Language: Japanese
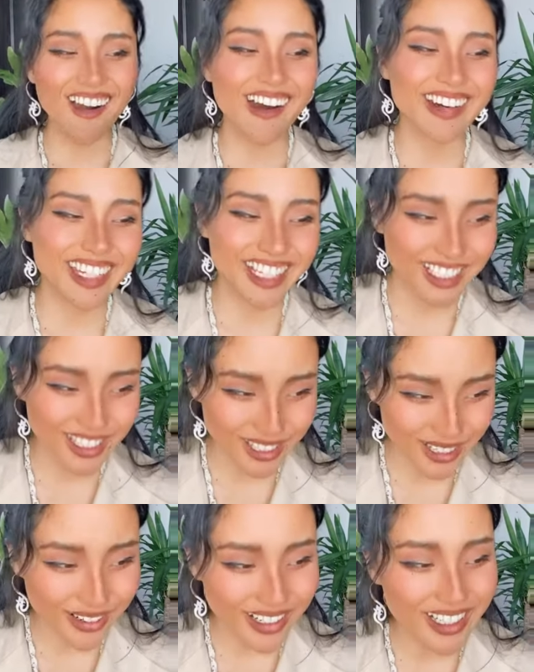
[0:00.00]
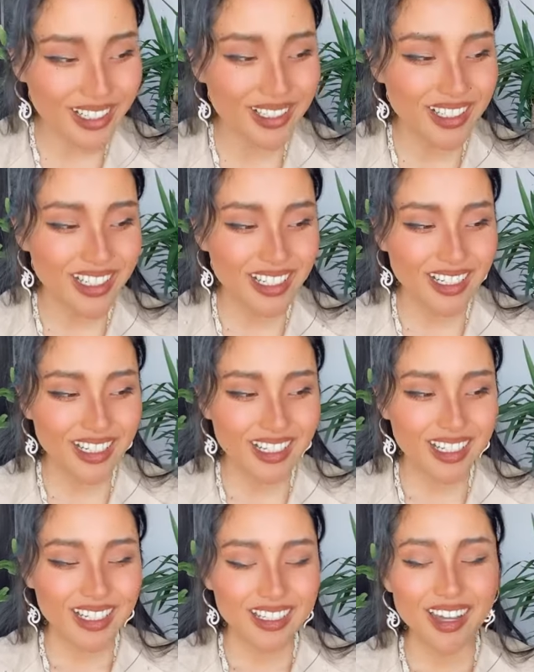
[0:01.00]
アーキアンジェル・ユリオ
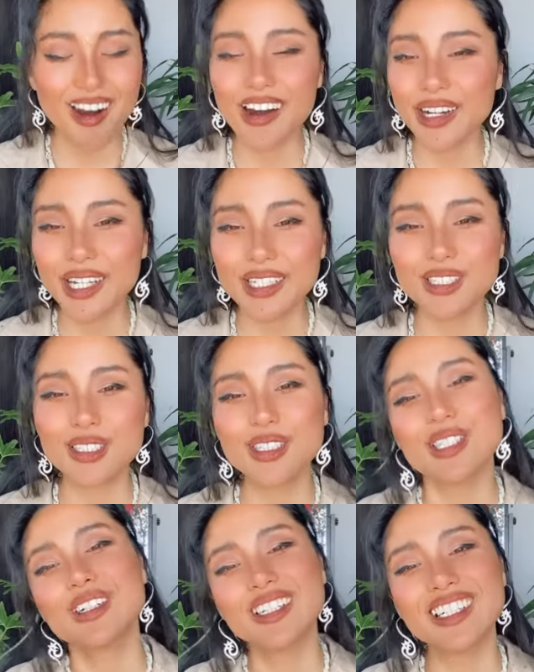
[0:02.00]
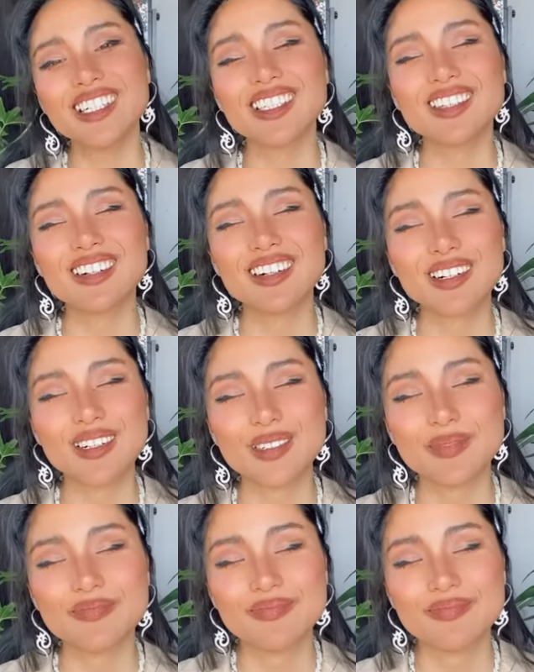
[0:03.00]
でアーキアンジェル・ユリオの